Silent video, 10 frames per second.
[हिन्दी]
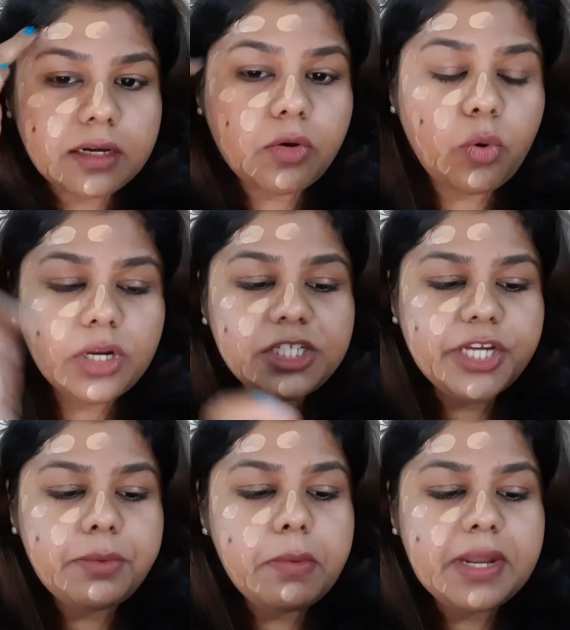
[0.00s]
कोरल
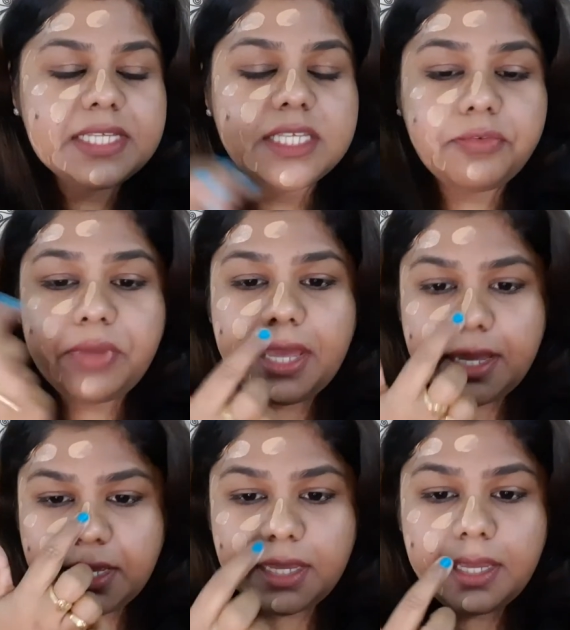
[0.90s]
शेड में मैंने सिर्फ
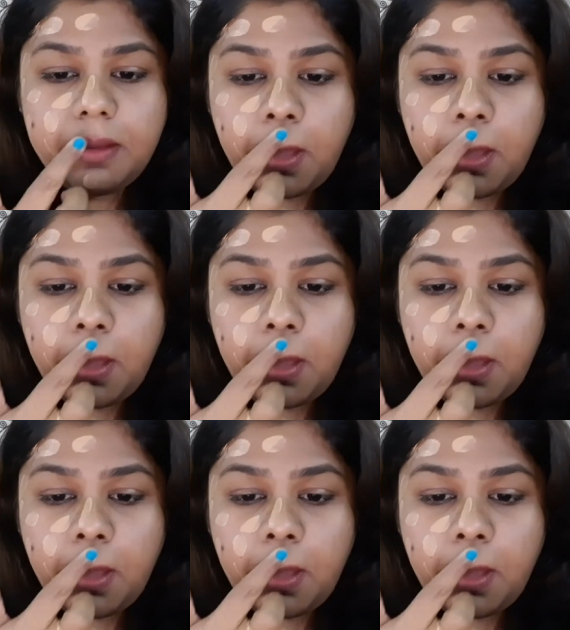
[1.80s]
एक ही